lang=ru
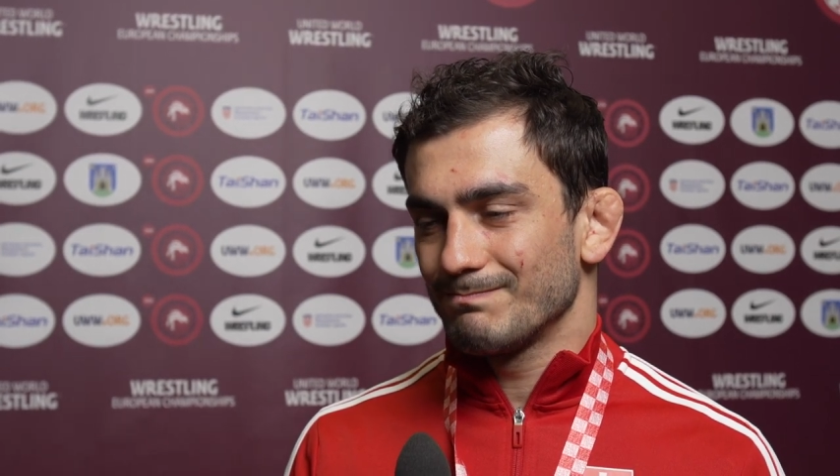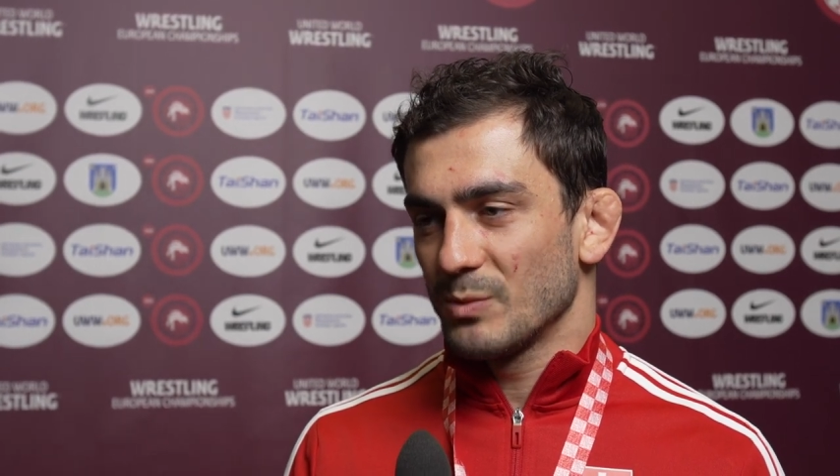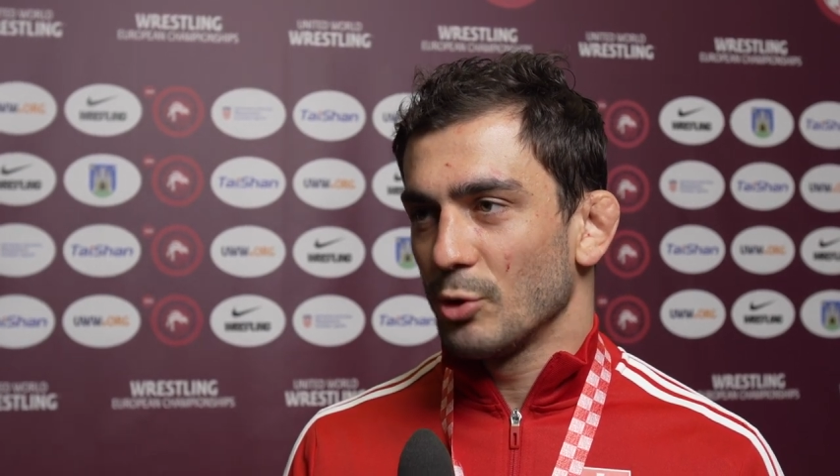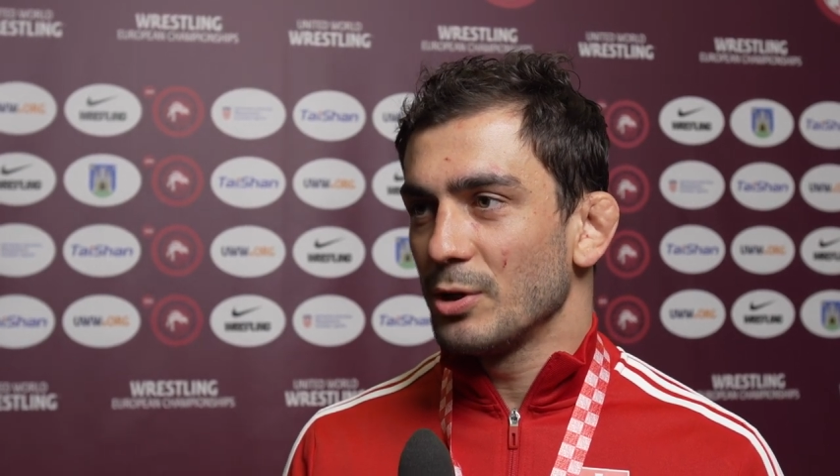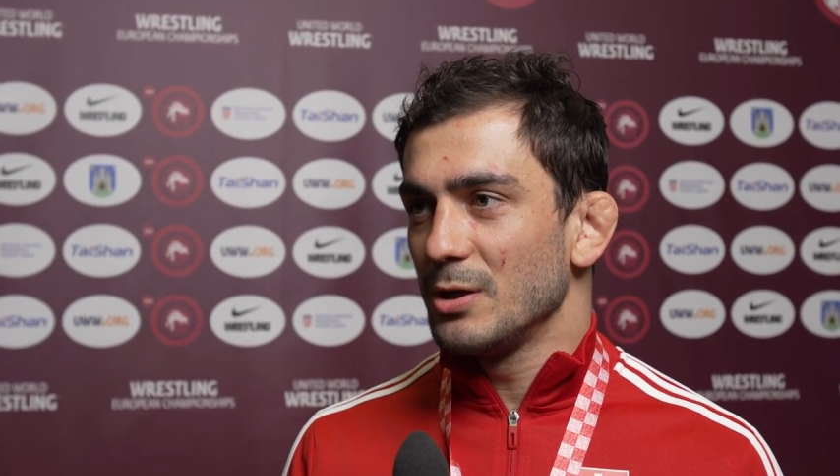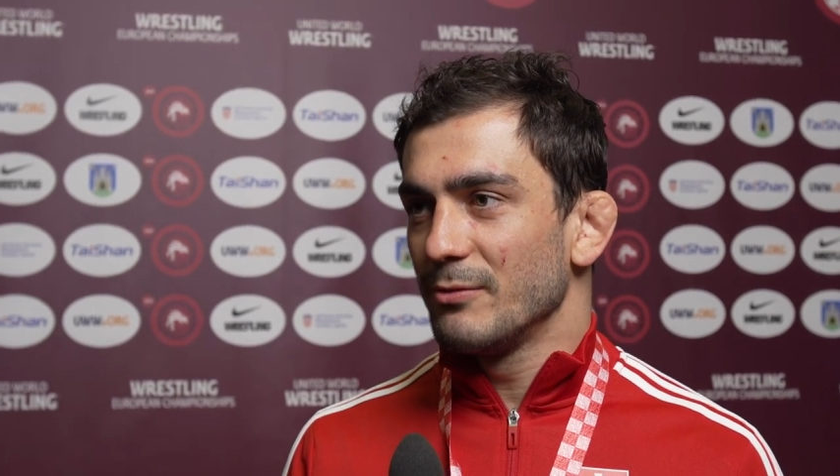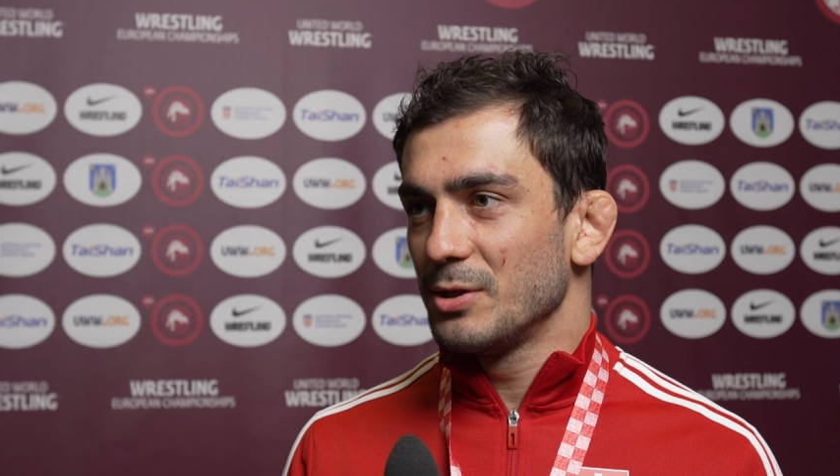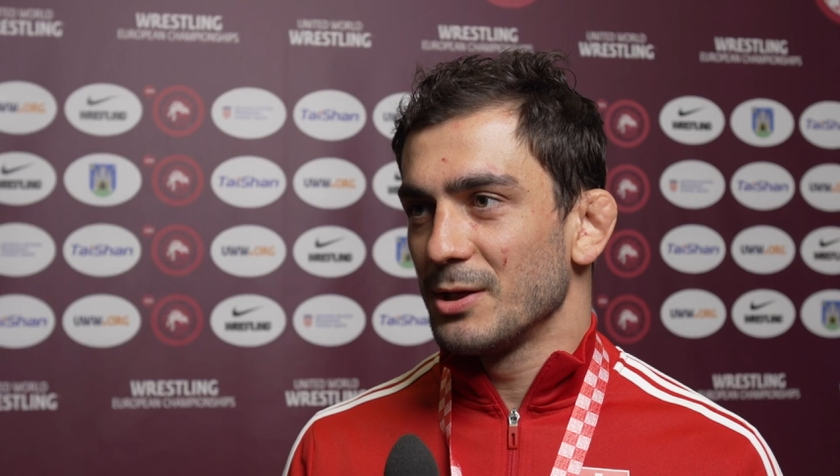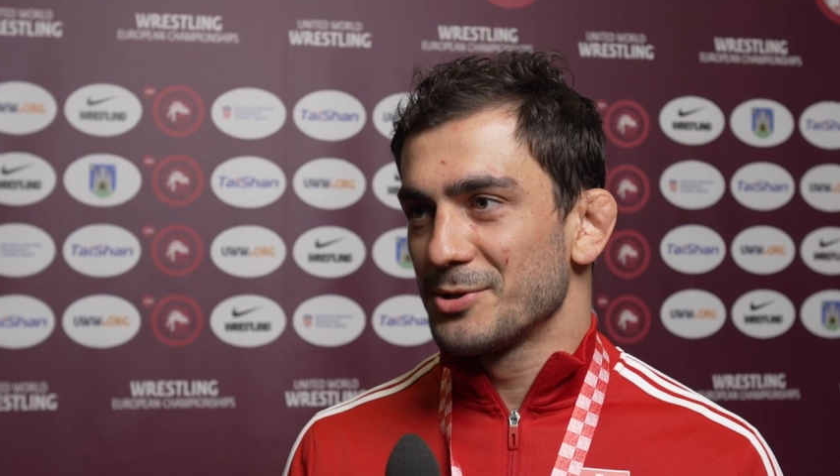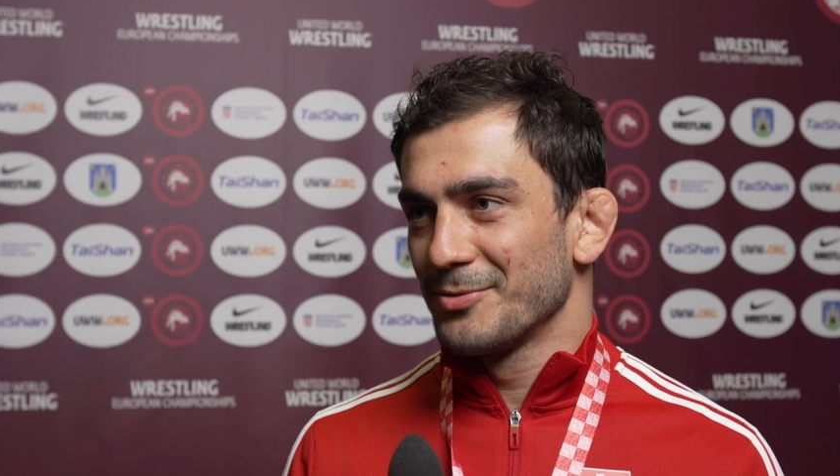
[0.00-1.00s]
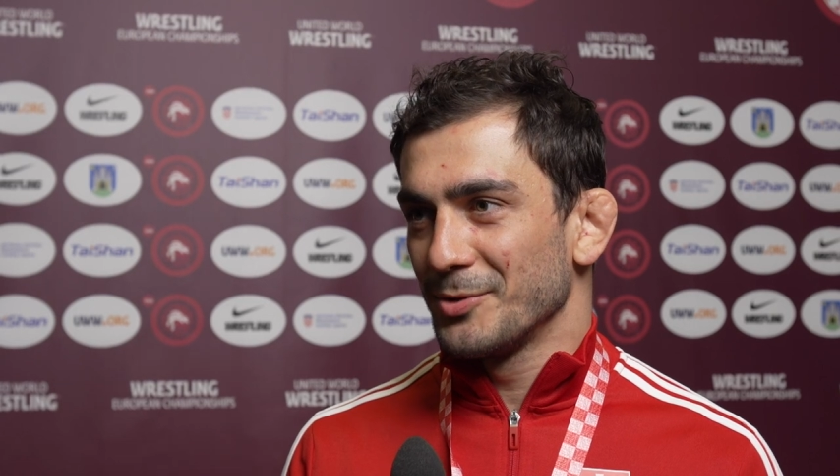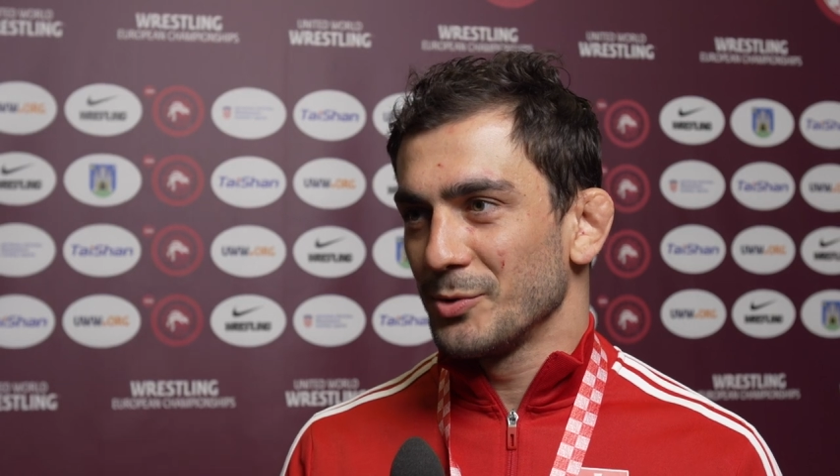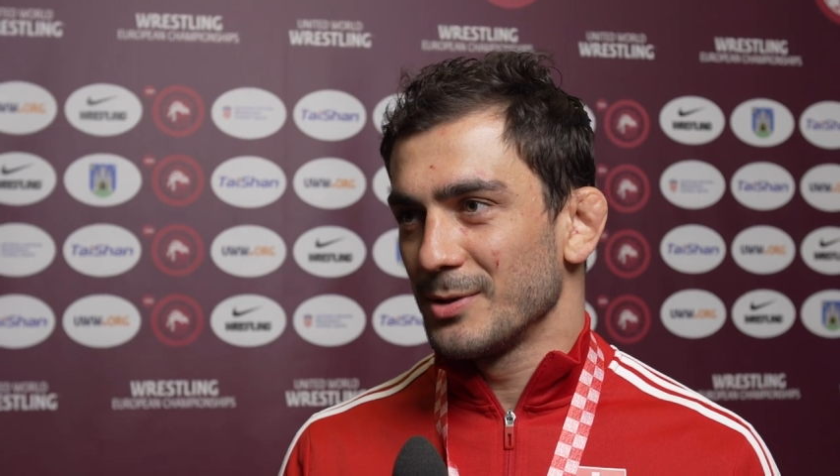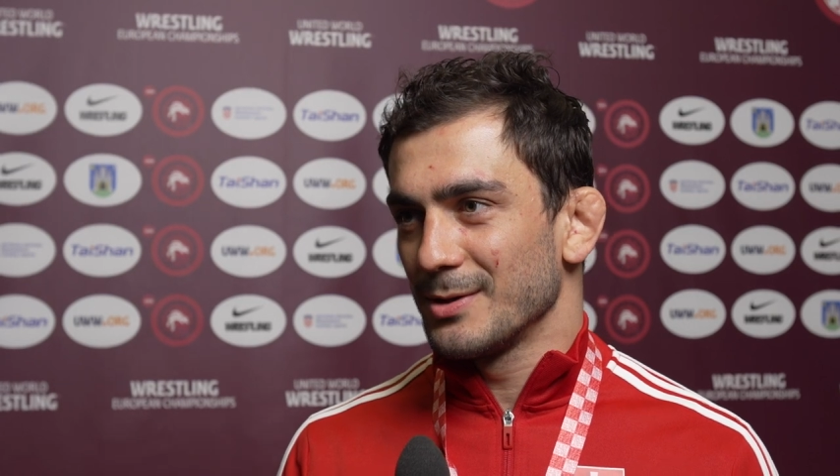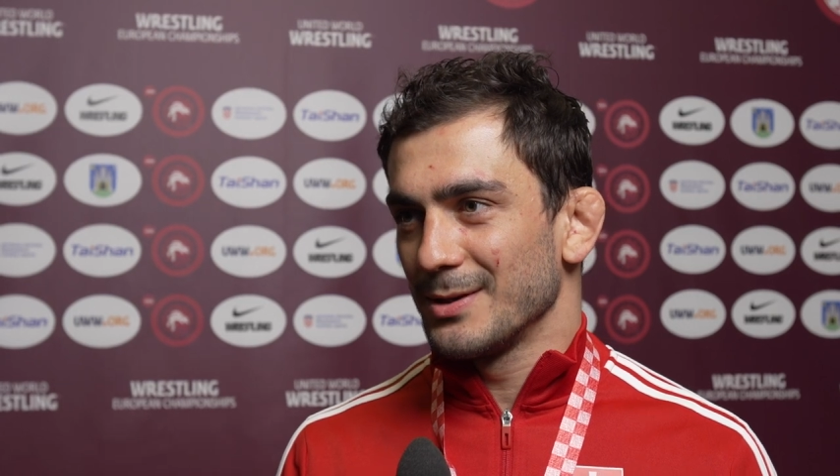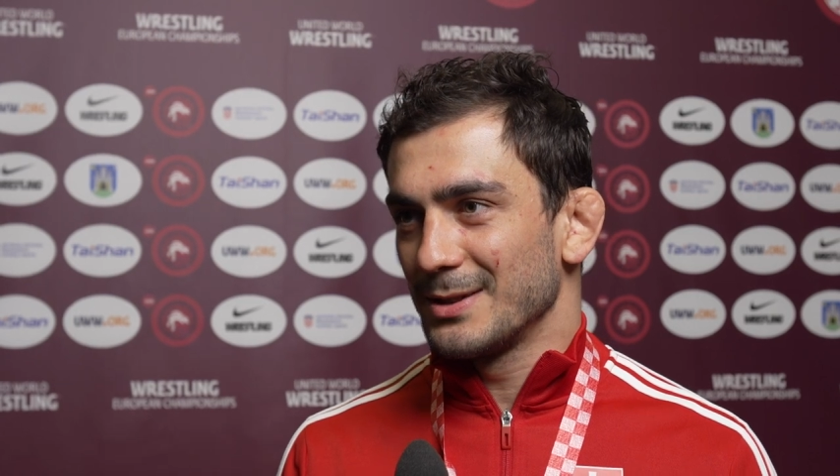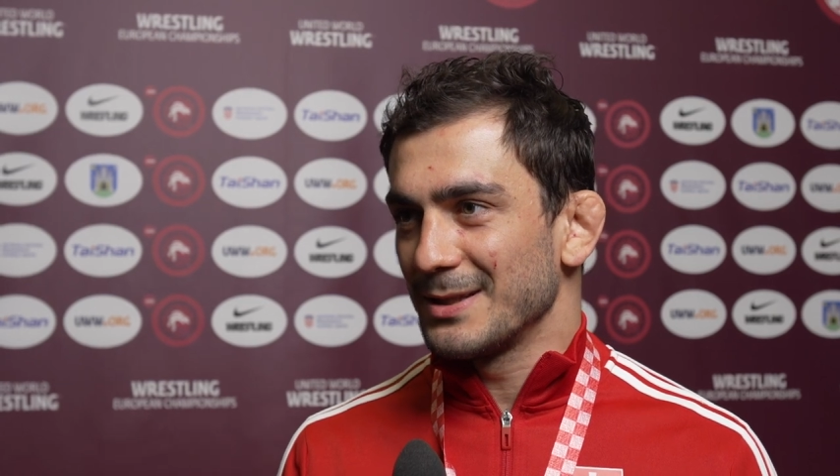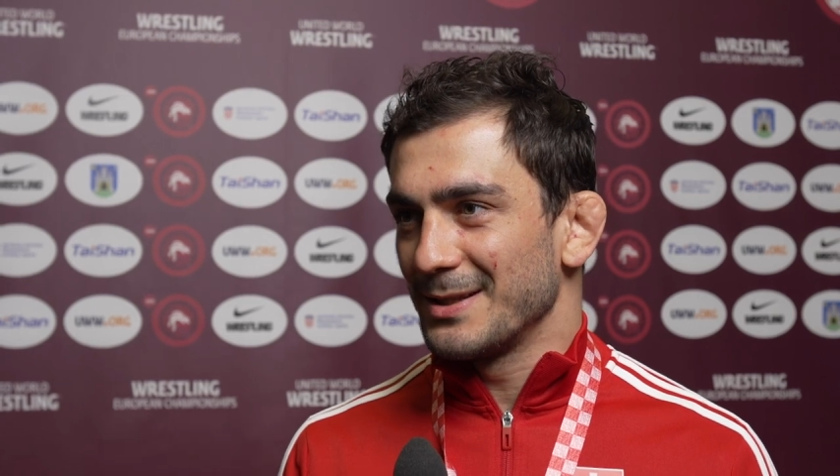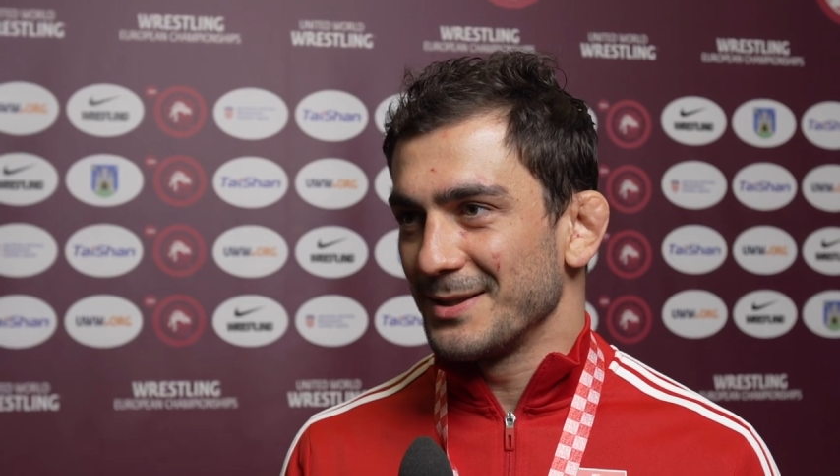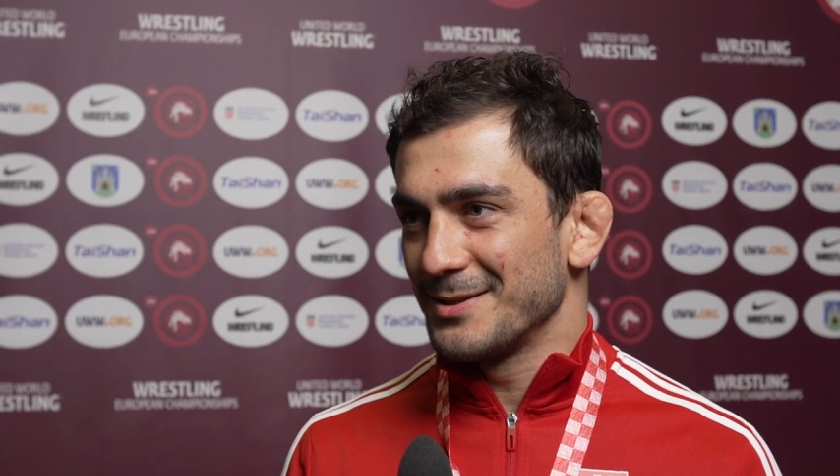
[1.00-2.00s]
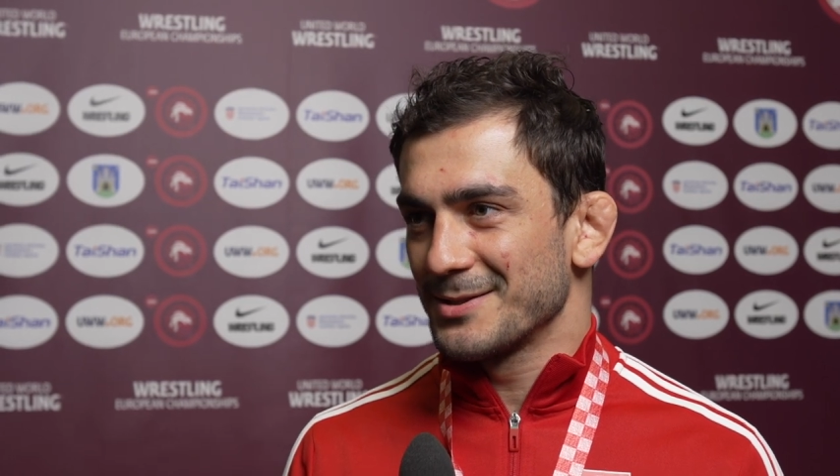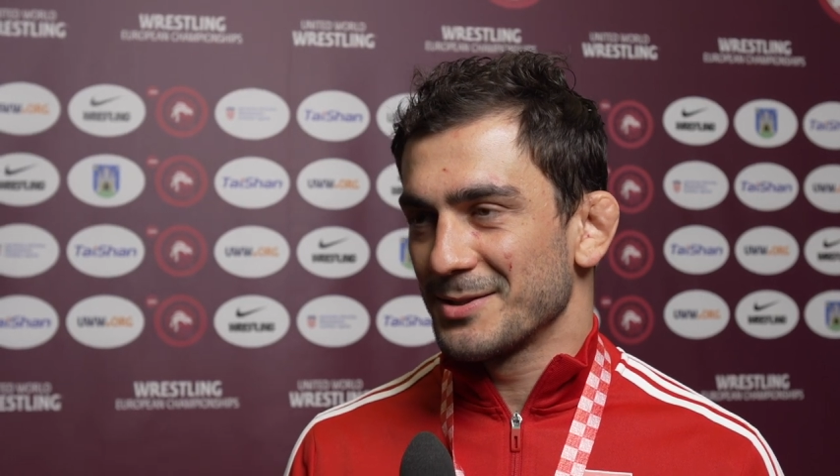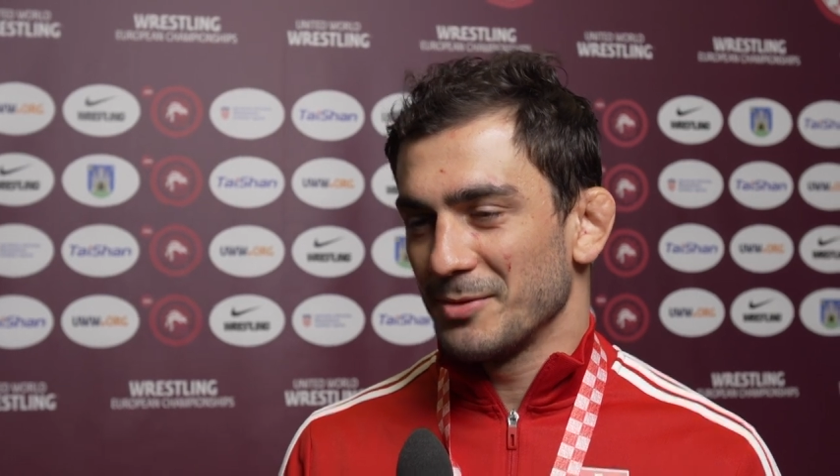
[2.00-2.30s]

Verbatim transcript: многие не выдерживают этот натиск.